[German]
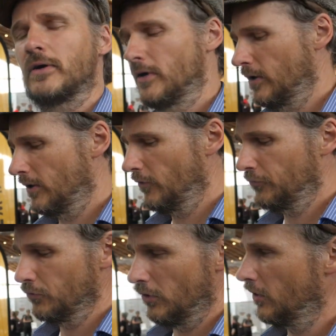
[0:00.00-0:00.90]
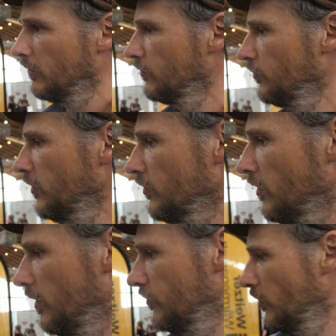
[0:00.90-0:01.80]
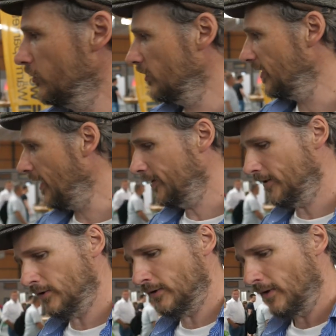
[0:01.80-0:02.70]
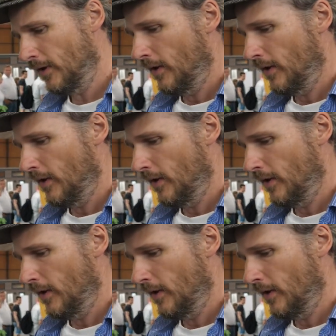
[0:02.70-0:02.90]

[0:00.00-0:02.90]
Äh, für solche, solche Gärten